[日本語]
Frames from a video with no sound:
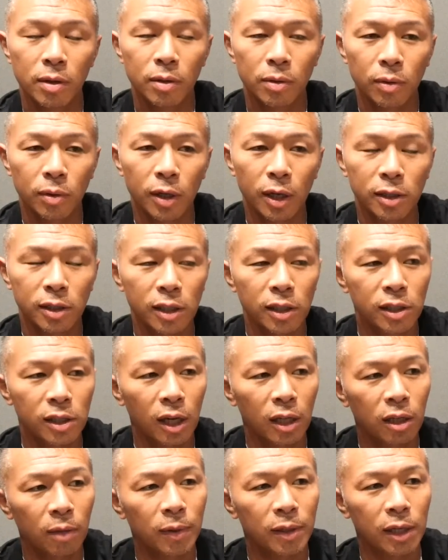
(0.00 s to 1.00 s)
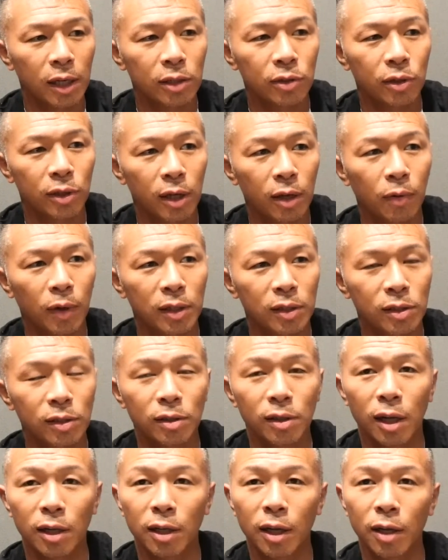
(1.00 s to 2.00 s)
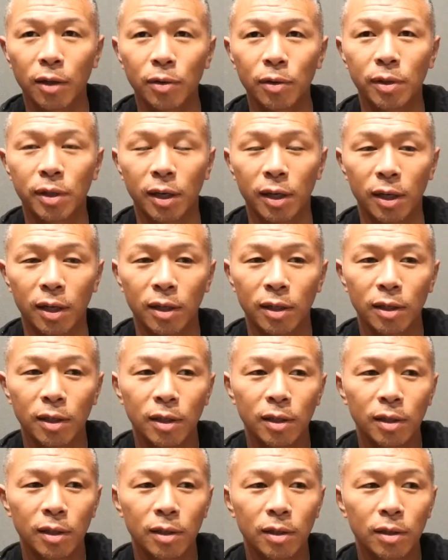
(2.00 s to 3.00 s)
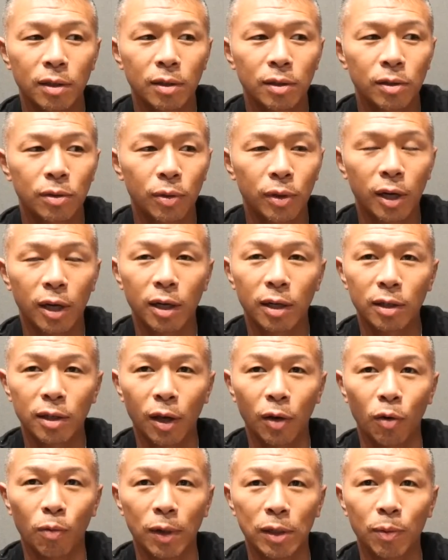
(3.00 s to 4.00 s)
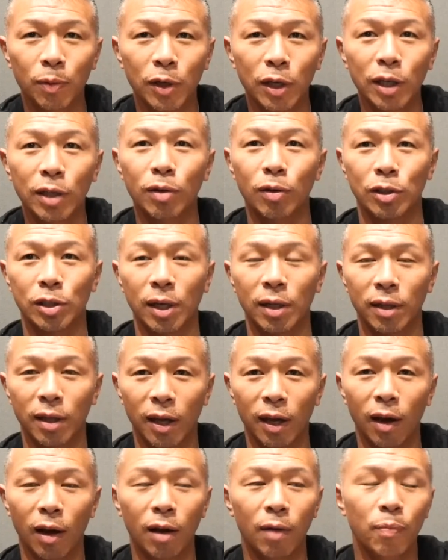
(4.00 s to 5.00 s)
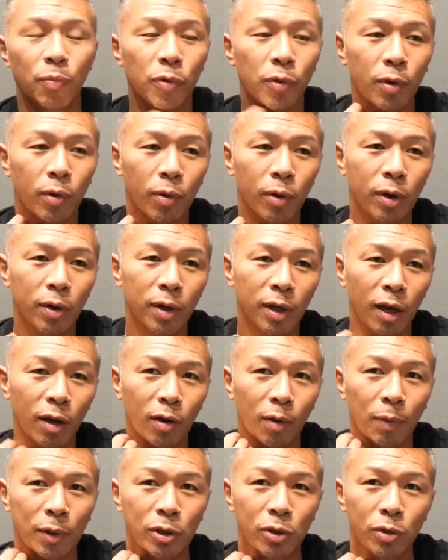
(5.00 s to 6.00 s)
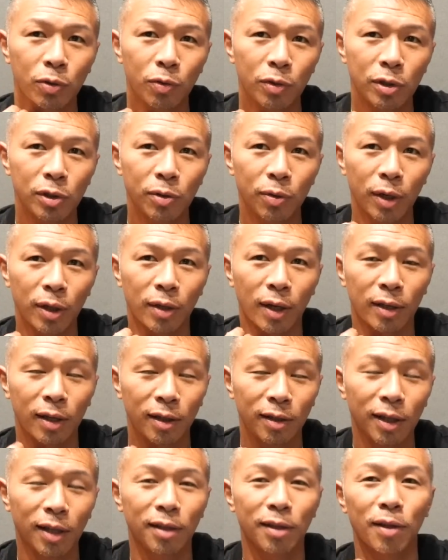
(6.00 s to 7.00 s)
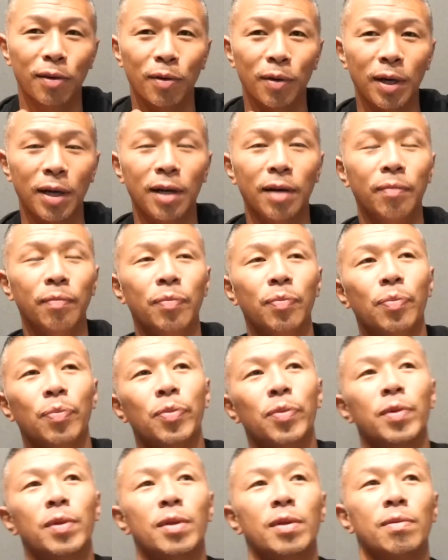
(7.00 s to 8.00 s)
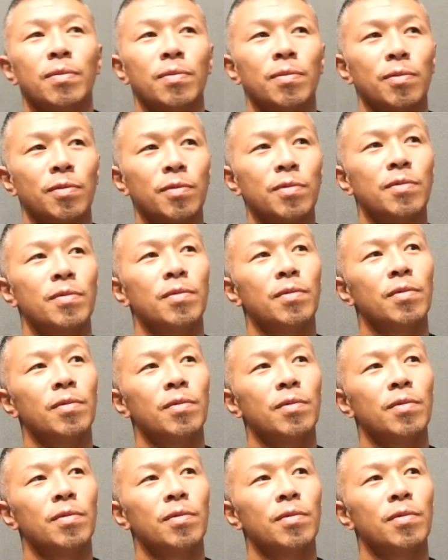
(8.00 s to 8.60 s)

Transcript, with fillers: そうだから1ラウンド目最初にねワンツー何気に打ったらそれが結構まともにヒットしたんで、はい、あこれは結構やっぱストレート当たるなっていうのはうん